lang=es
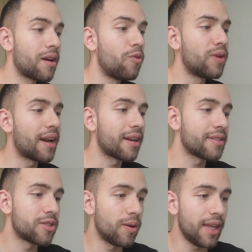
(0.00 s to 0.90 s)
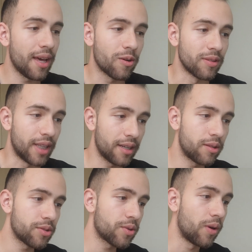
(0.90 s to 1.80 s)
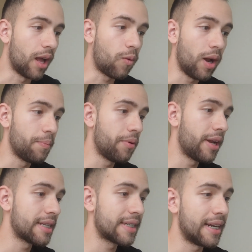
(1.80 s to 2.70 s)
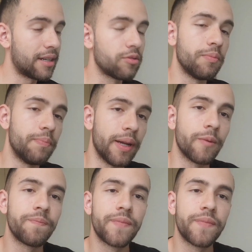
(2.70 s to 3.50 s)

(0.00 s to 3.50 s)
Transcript: una red sólida de contactos con la cual podrás crear tu imperio.